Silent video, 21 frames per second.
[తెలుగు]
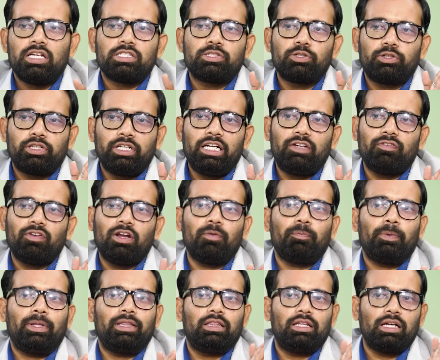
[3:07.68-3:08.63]
సో వీటి వల్ల
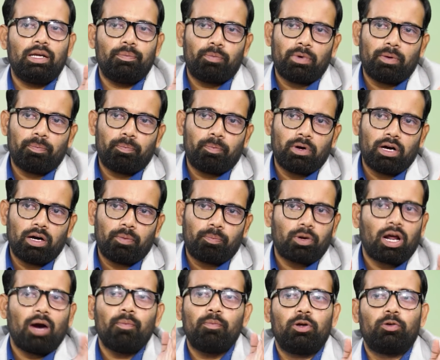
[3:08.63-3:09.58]
పెద్ద
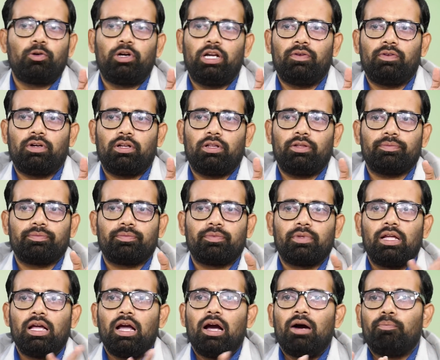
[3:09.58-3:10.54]
ప్రాబ్లం కూడా ఏముండదు
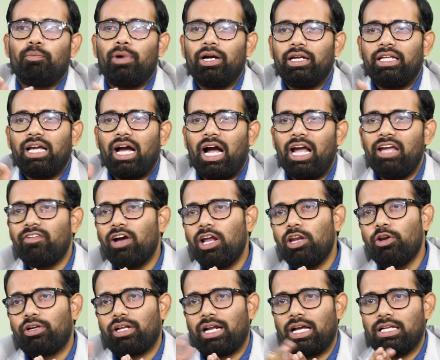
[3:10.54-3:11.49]
బట్ ఈ హై
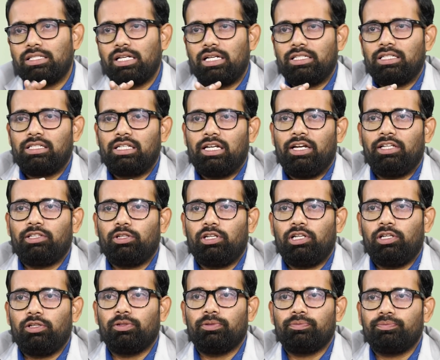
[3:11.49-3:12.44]
వాల్యూ ట్రాన్సాక్షన్స్ ఏవైతే
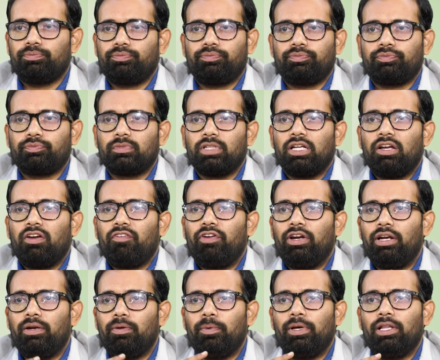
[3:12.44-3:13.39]
ఉన్నాయో
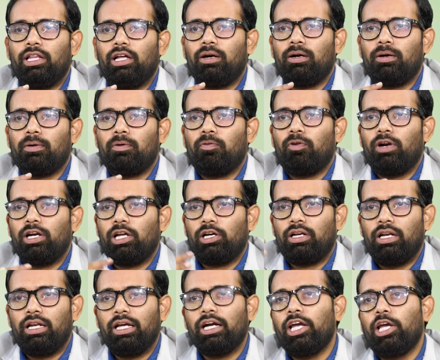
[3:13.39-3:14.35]
వీటి మీద వాటి
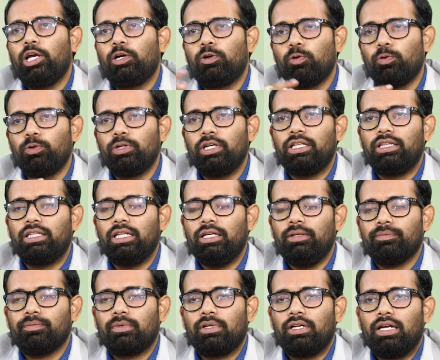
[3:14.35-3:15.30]
యొక్క నిఘా ఎక్కువ ఉండిద్ది
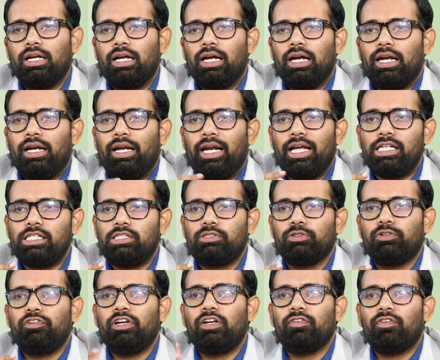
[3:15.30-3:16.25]
నెక్స్ట్
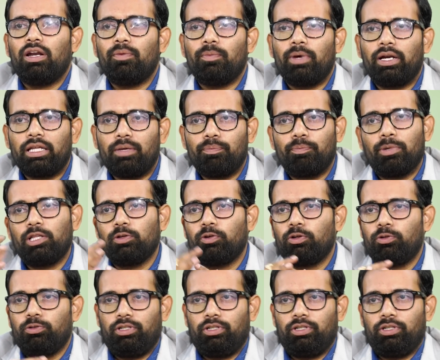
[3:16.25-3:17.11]
వీటి వల్ల మనకి ఇబ్బంది కూడా